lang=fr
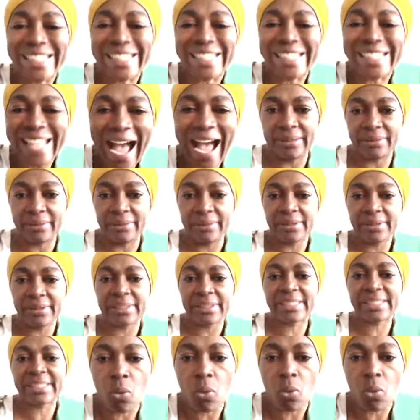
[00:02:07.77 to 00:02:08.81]
C'est un
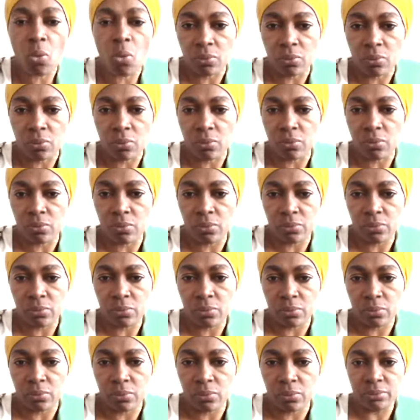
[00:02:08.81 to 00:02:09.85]
con.
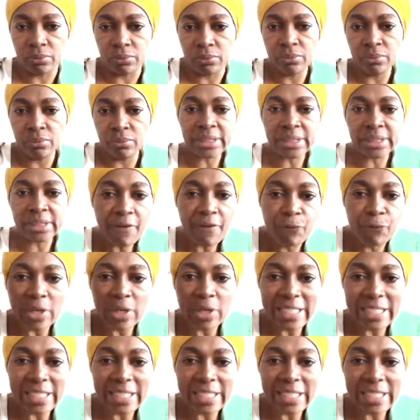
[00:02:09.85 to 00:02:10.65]
il